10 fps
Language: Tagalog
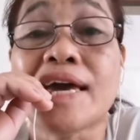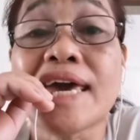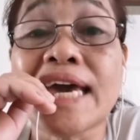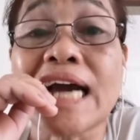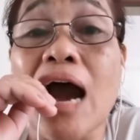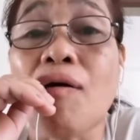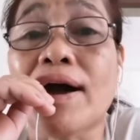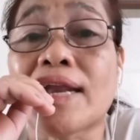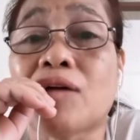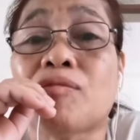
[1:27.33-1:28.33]
Ikaw ang
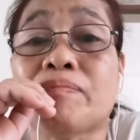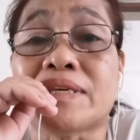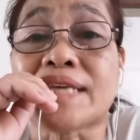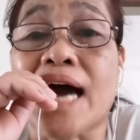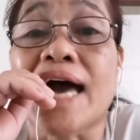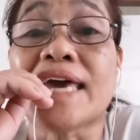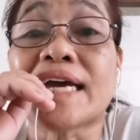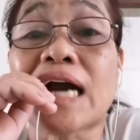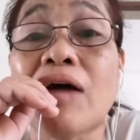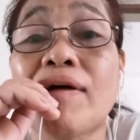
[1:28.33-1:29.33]
nagumpisa. Ikaw